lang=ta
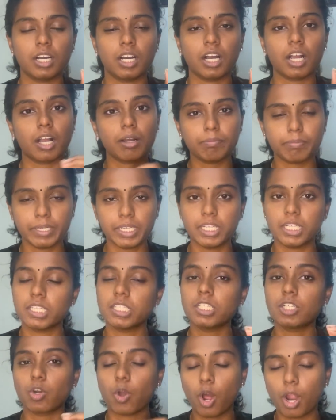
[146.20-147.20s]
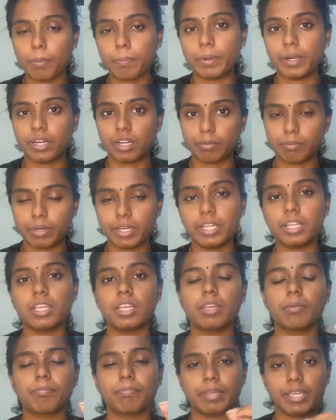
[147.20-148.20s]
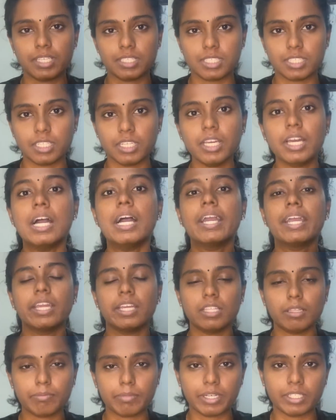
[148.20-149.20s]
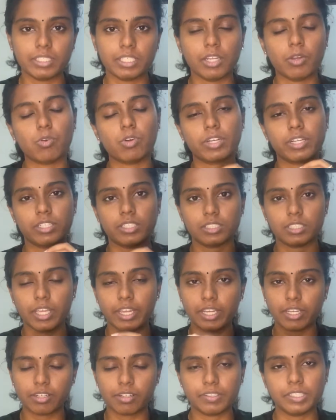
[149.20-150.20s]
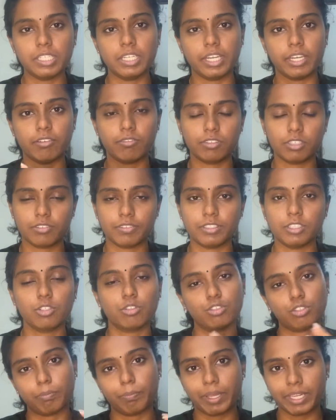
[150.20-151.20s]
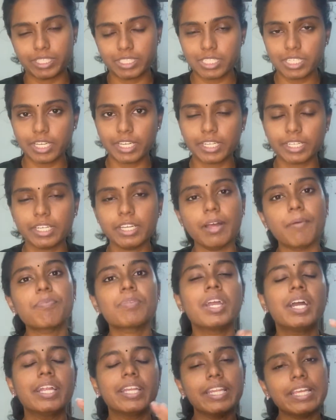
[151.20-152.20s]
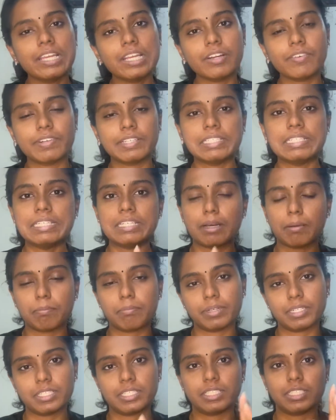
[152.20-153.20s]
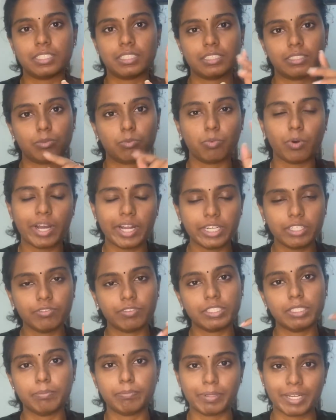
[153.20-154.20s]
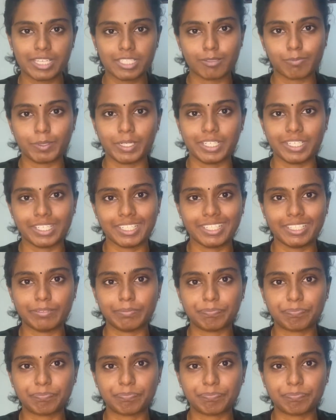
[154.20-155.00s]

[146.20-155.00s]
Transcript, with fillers: கம்பெனிலேருந்து கால் பண்ணுற மாதிரி பேசிட்டு எந்த மாதிரி உங்கள் சைட்டில் வந்து நெட்ஒர்க் வந்து கொஞ்சம் பிரச்சனையாக இருக்குது நீங்கள் வந்து நம்பர் ஒன் வந்து ப்ரெஸ் பண்ணுங்கள்